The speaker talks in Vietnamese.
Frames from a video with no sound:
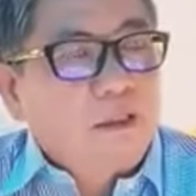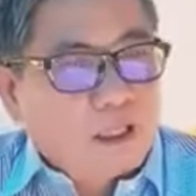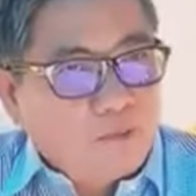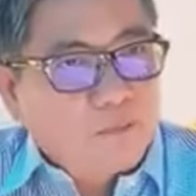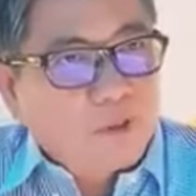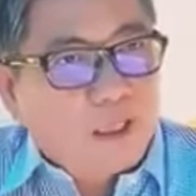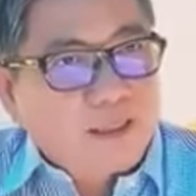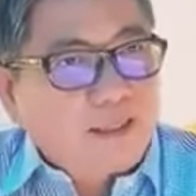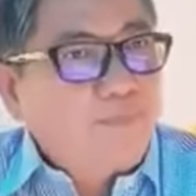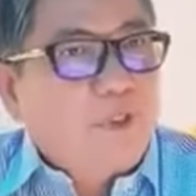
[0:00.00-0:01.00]
không
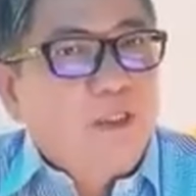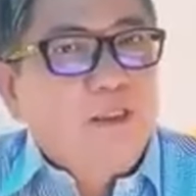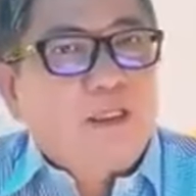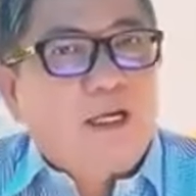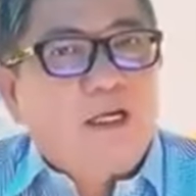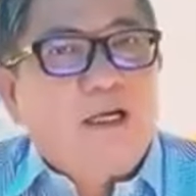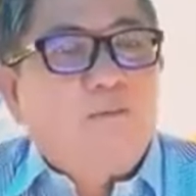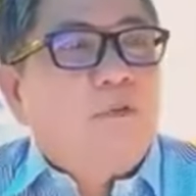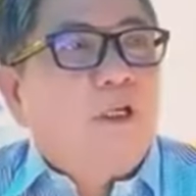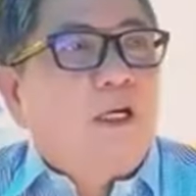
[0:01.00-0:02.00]
có chấp tướng và
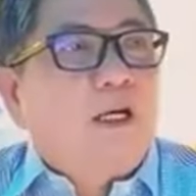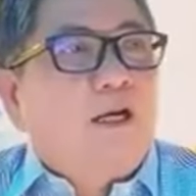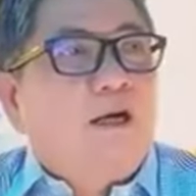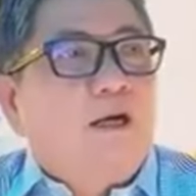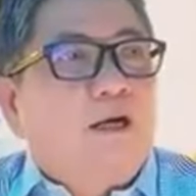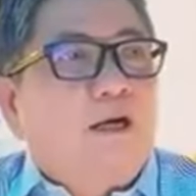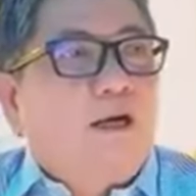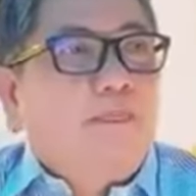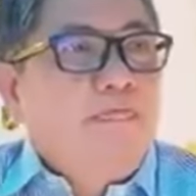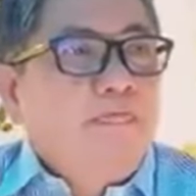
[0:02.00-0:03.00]
không có
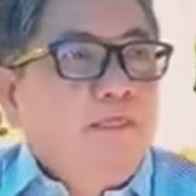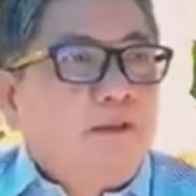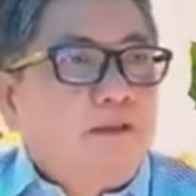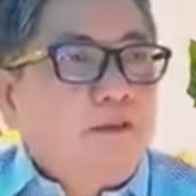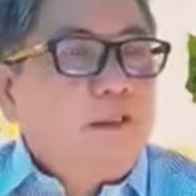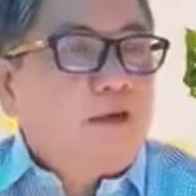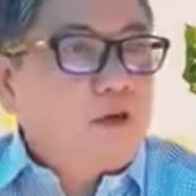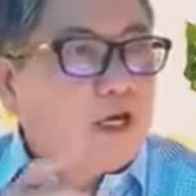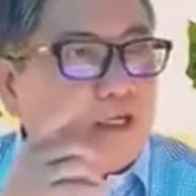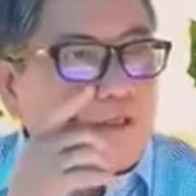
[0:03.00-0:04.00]
uh, có
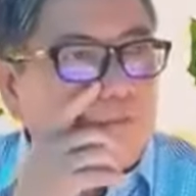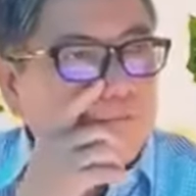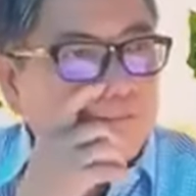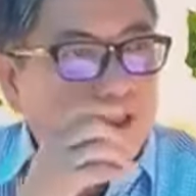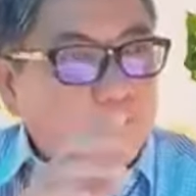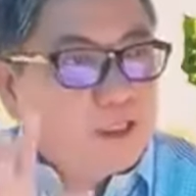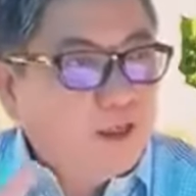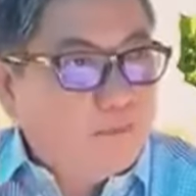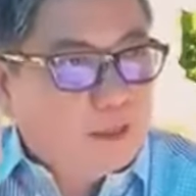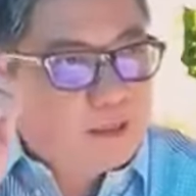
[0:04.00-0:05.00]
theo đời không có
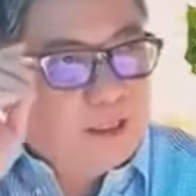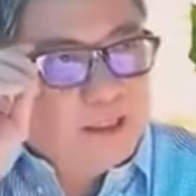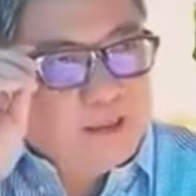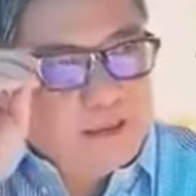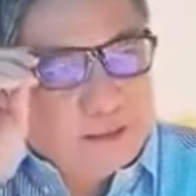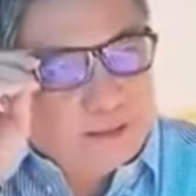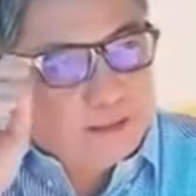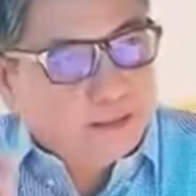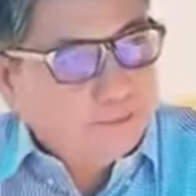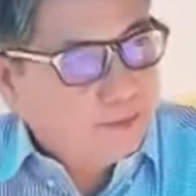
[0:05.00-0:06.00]
theo mặt đời
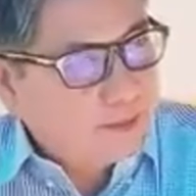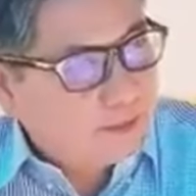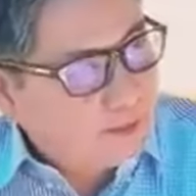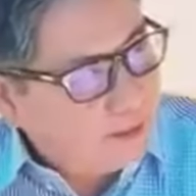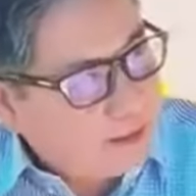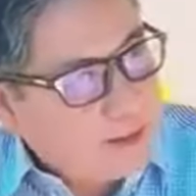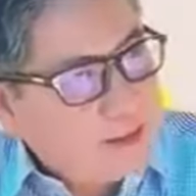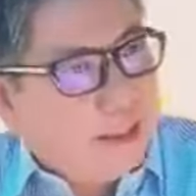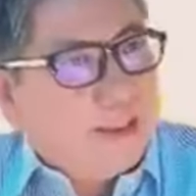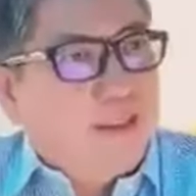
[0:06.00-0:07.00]
mấy con nên nhớ
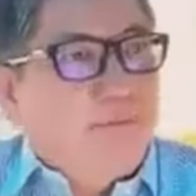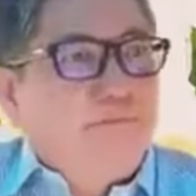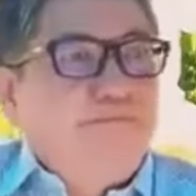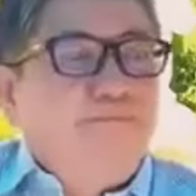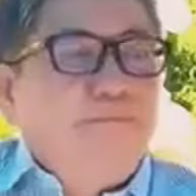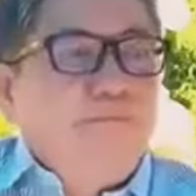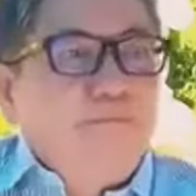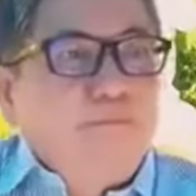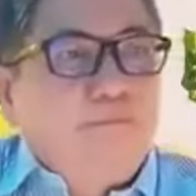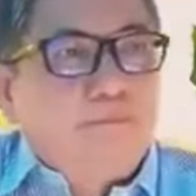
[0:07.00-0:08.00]
vậy đó
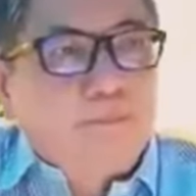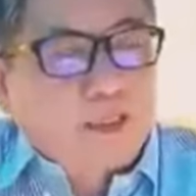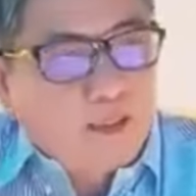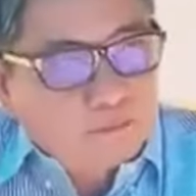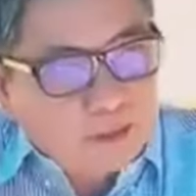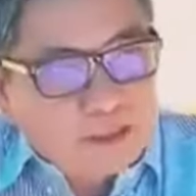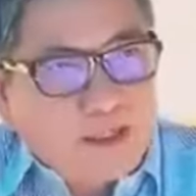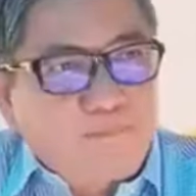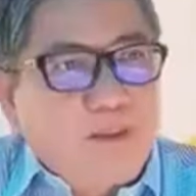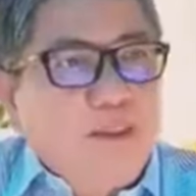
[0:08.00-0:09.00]
không được
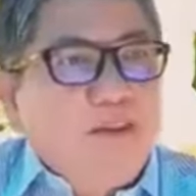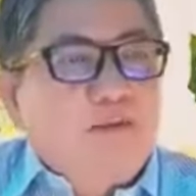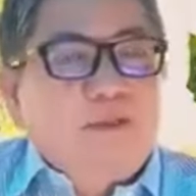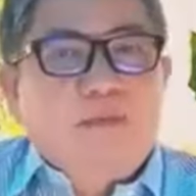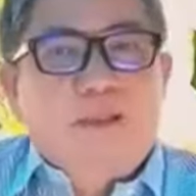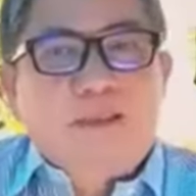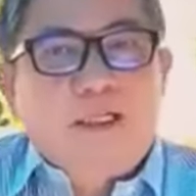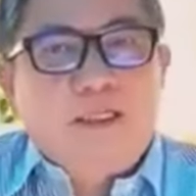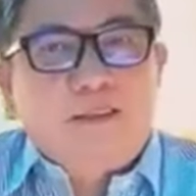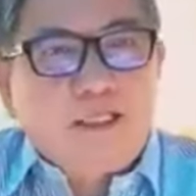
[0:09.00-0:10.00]
chấp tướng không theo mặt
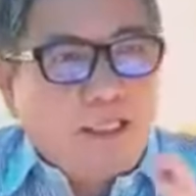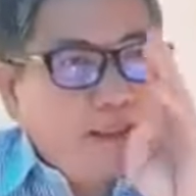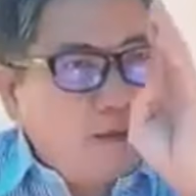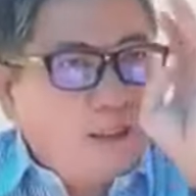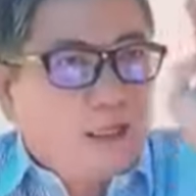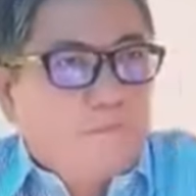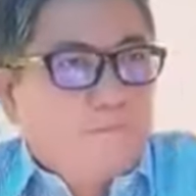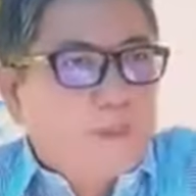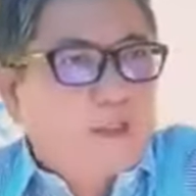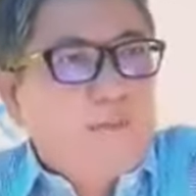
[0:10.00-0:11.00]
đời chỉ có
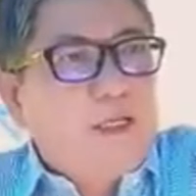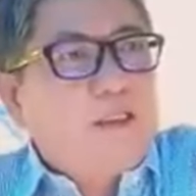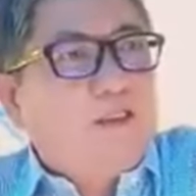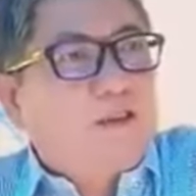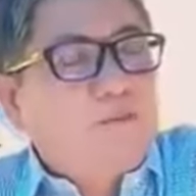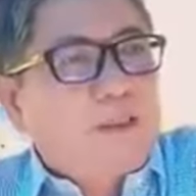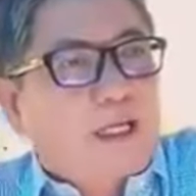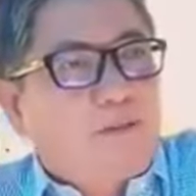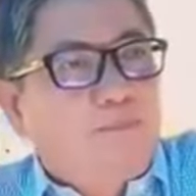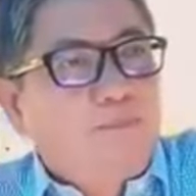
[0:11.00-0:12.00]
lòng từ bi thương chúng
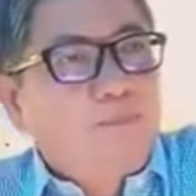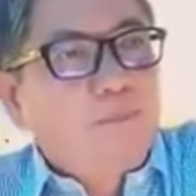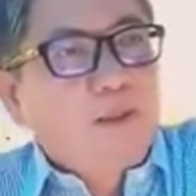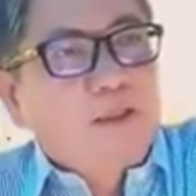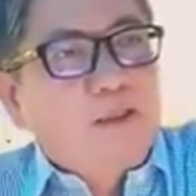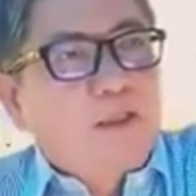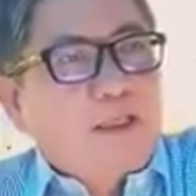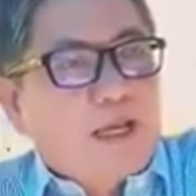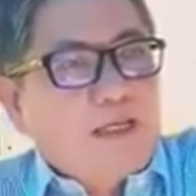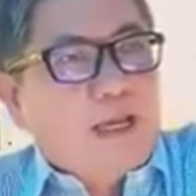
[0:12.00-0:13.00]
sanh thiên
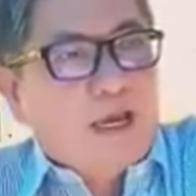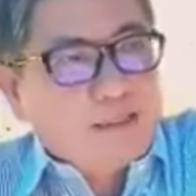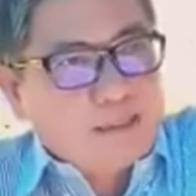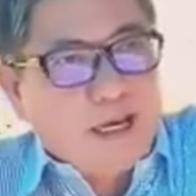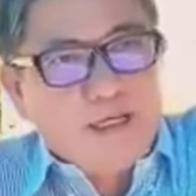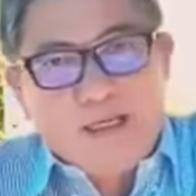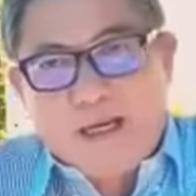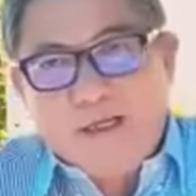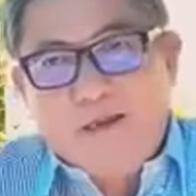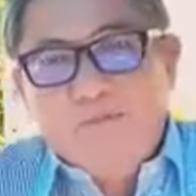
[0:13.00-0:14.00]
nhãn dạy cha
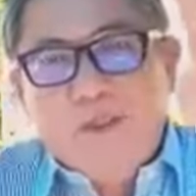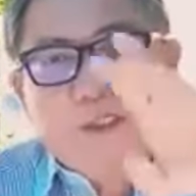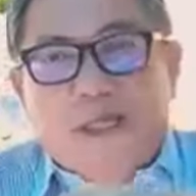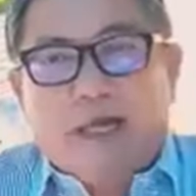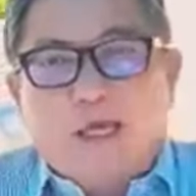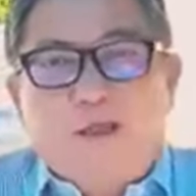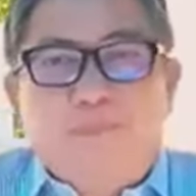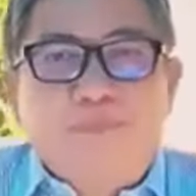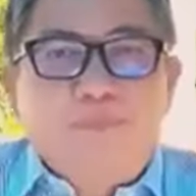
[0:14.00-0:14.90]
dạy long dương dạy